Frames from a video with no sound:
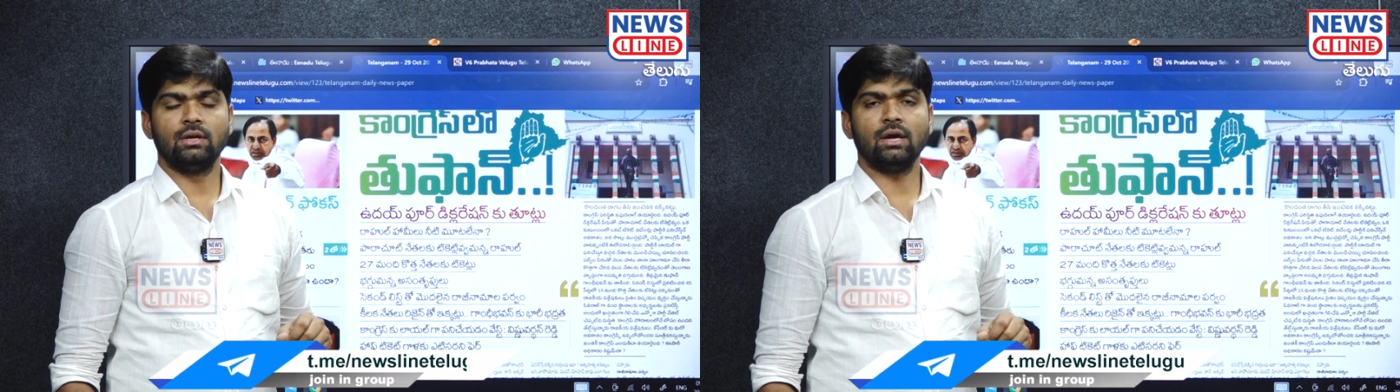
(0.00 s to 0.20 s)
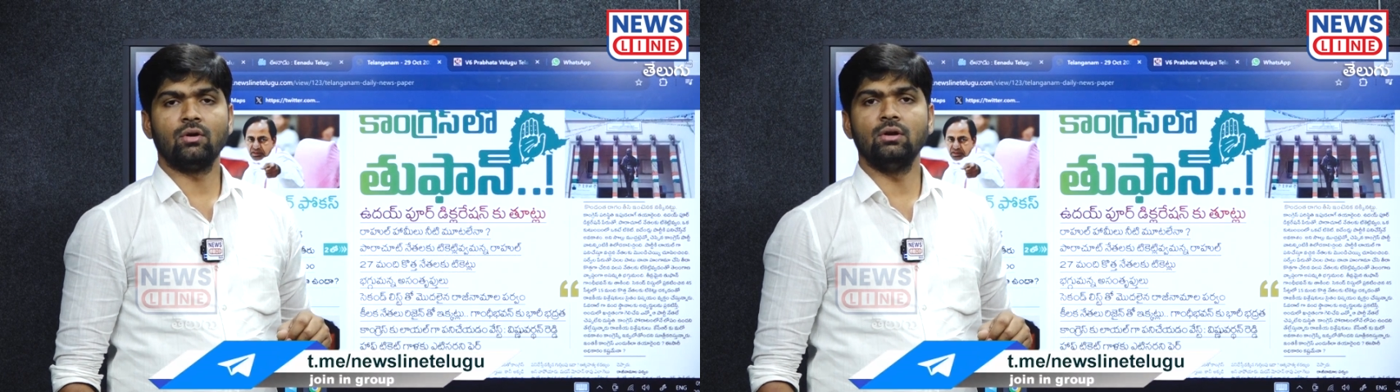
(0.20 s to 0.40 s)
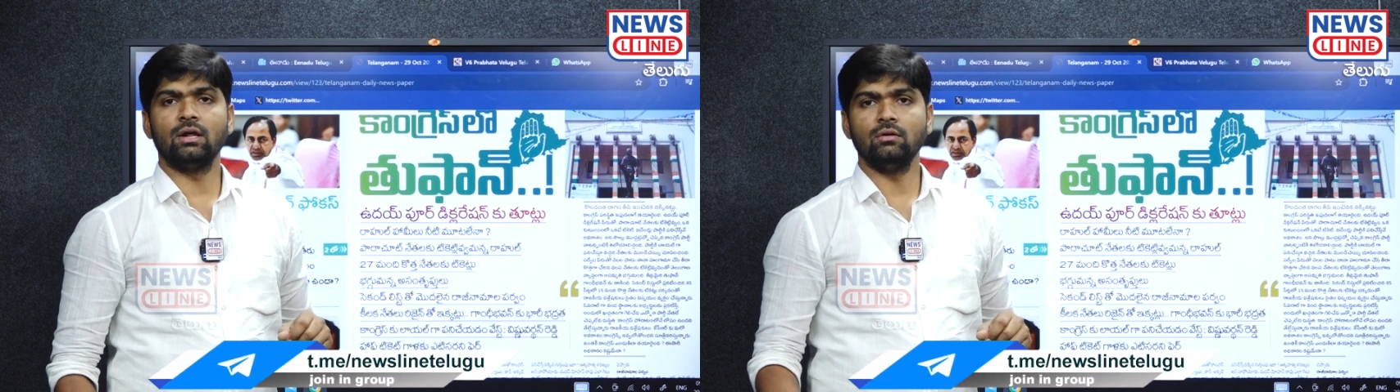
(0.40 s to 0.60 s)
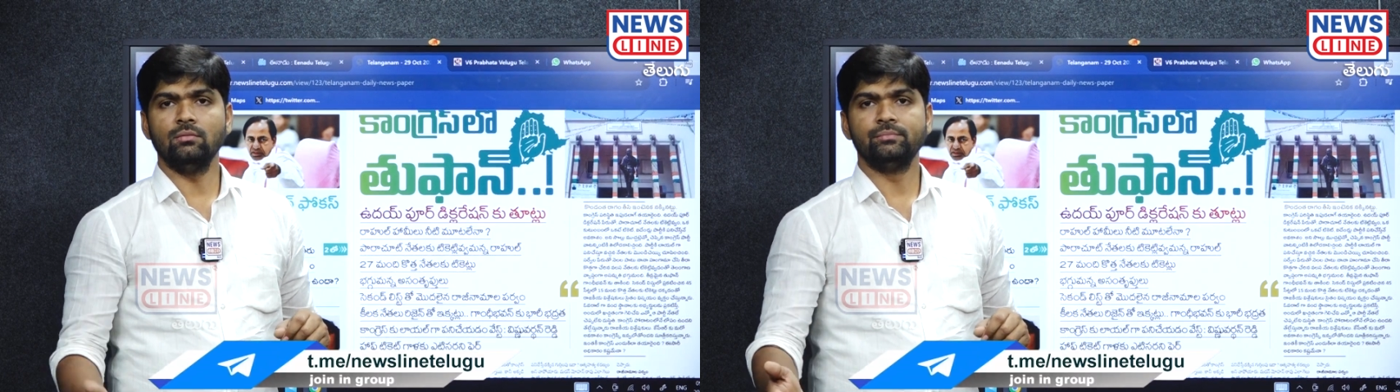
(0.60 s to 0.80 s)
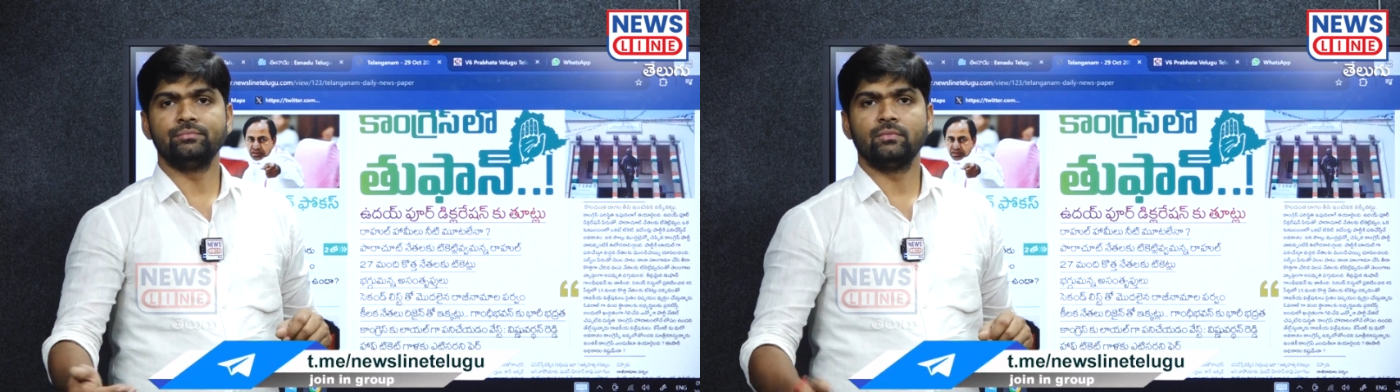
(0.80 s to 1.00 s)
ఇంకెవరున్నారు
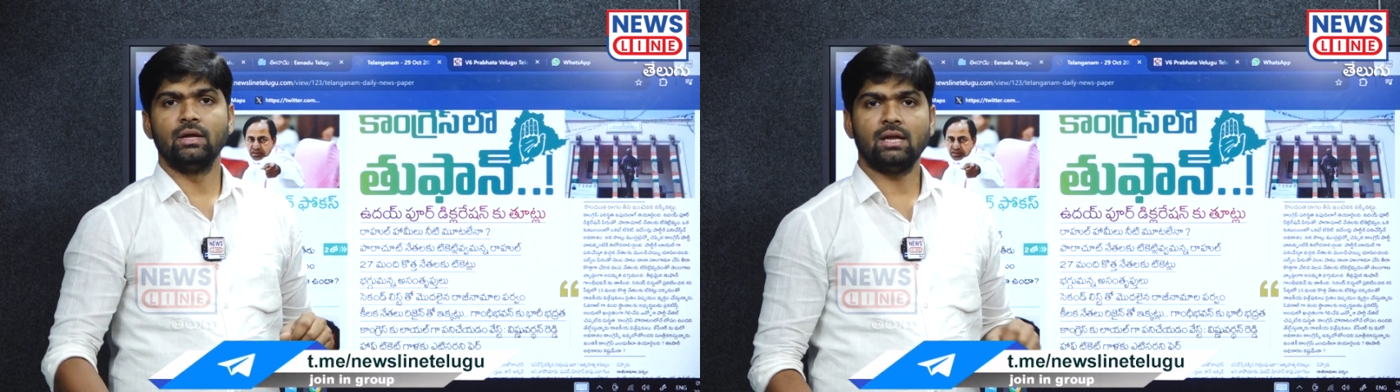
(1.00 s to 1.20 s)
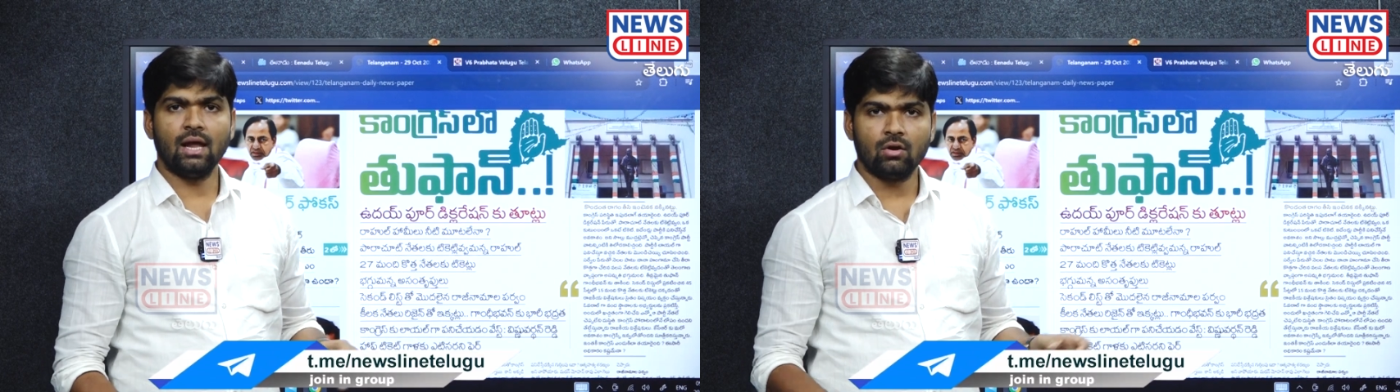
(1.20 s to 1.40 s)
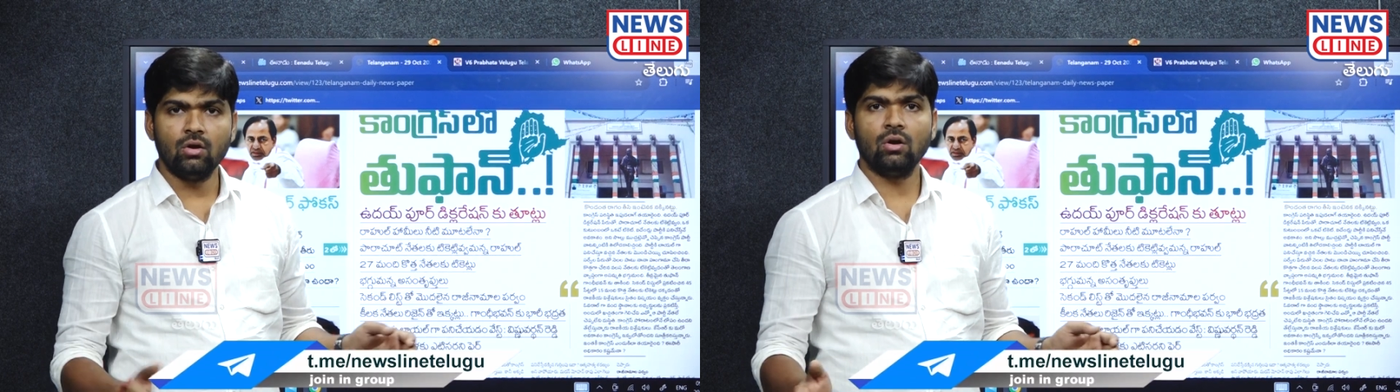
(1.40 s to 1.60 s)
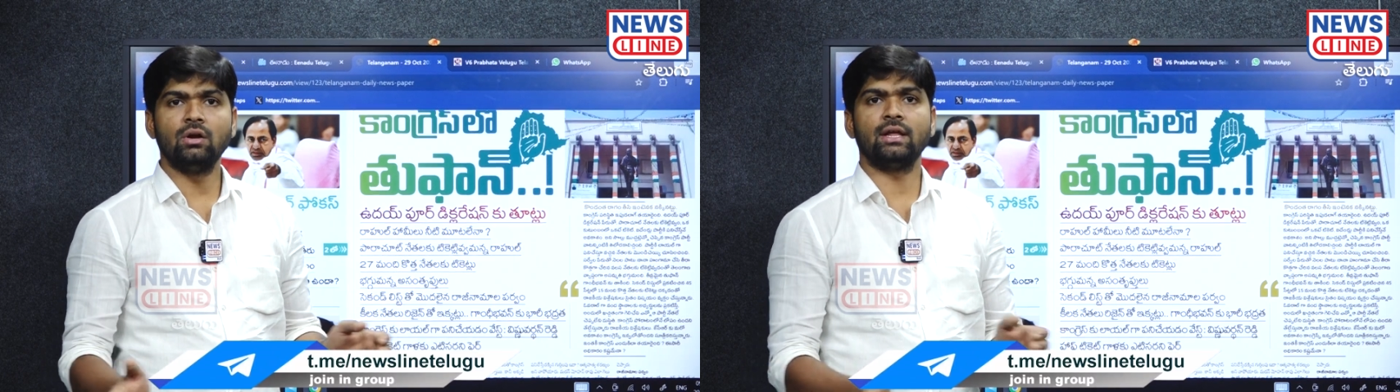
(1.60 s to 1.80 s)
ఇట్లా రెండో